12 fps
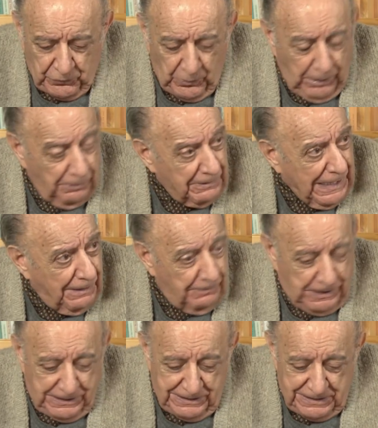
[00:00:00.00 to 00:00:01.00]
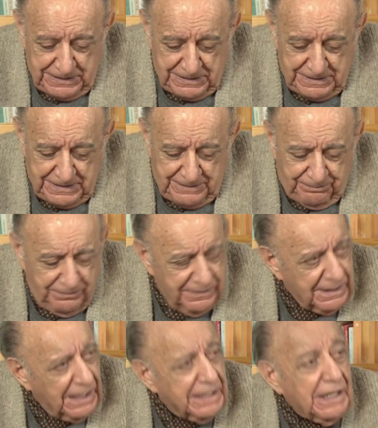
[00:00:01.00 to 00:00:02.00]
no hablaba,
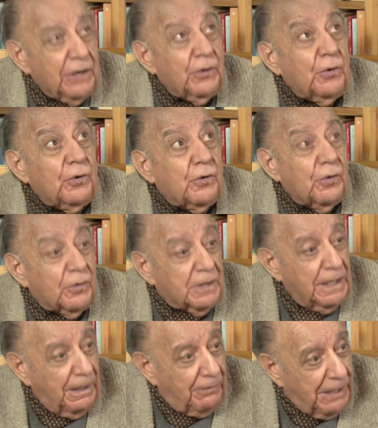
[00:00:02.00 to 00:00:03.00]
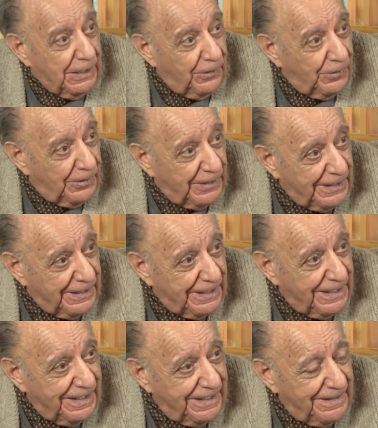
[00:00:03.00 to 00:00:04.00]
tenía los ojos clavados en
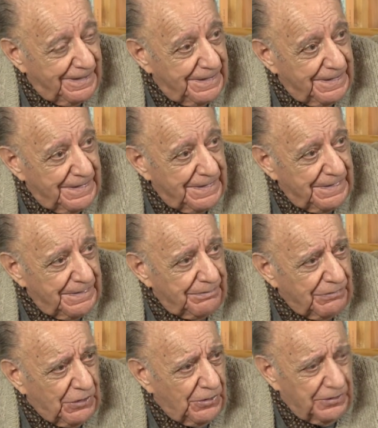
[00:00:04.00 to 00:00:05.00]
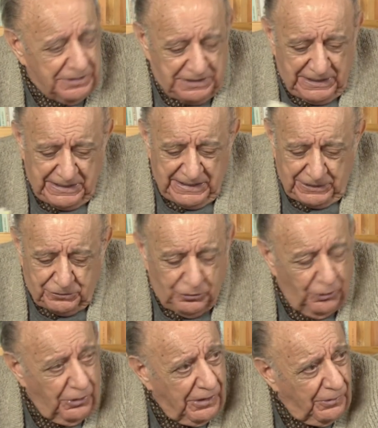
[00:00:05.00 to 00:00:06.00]
él, ¿no? Y tenía
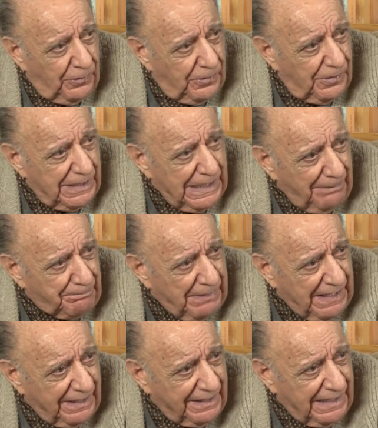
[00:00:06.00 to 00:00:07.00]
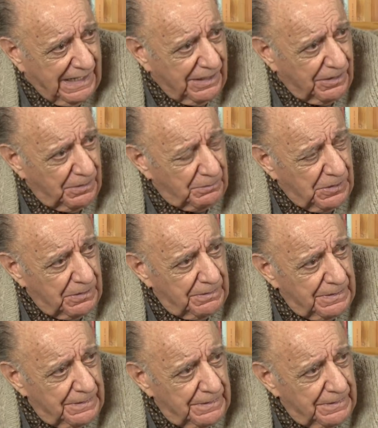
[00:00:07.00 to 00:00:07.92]
todo, las piernas como